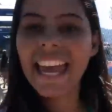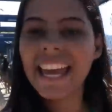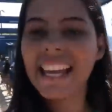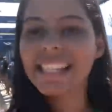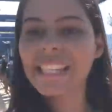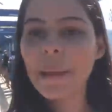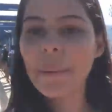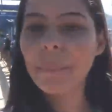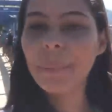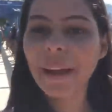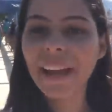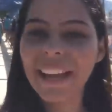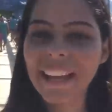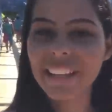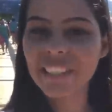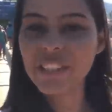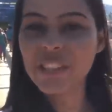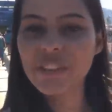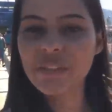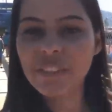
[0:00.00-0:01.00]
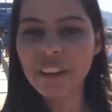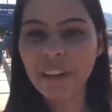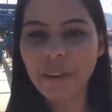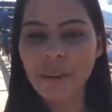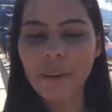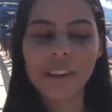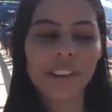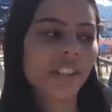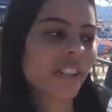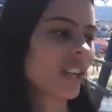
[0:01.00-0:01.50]
essa praia que a gente vê
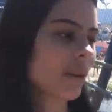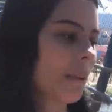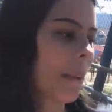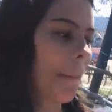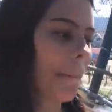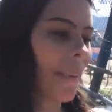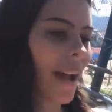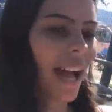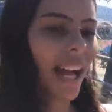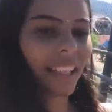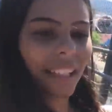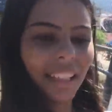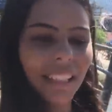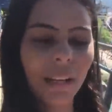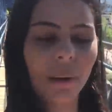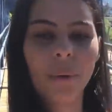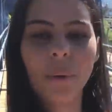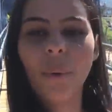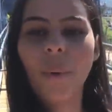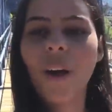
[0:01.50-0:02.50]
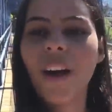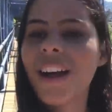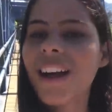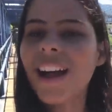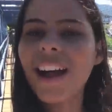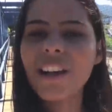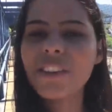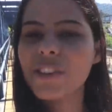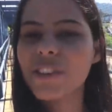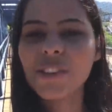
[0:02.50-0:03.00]
agora chama Barra da Lagoa.
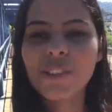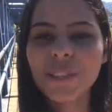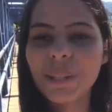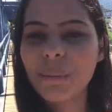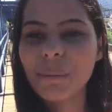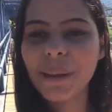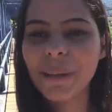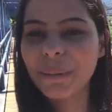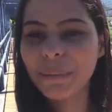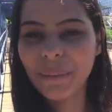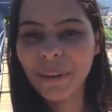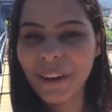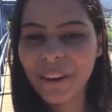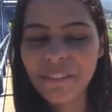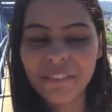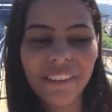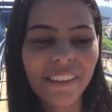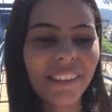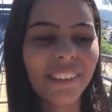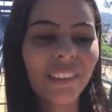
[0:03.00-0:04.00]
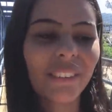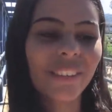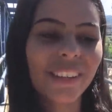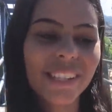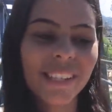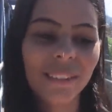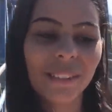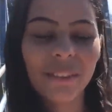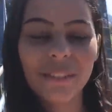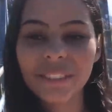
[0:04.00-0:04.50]
A gente também nunca vê, então vai
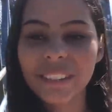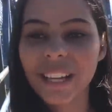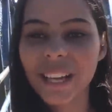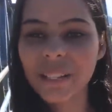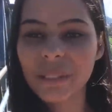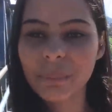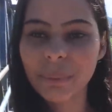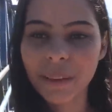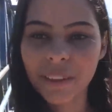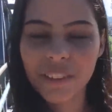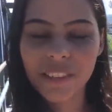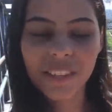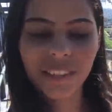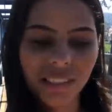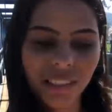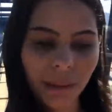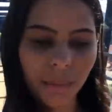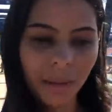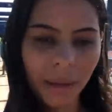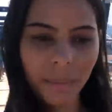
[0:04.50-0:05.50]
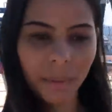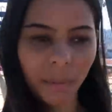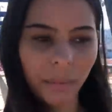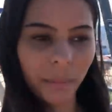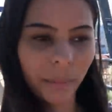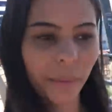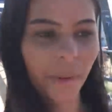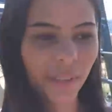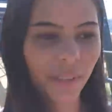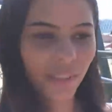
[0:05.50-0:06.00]
ser novidade pra gente também, pra mim
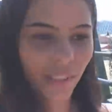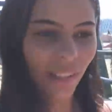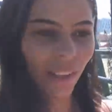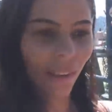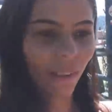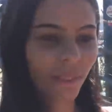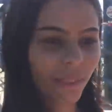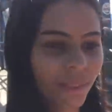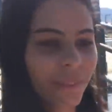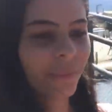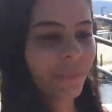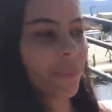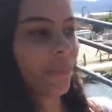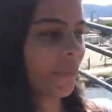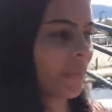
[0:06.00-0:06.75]
e pro Reginaldo.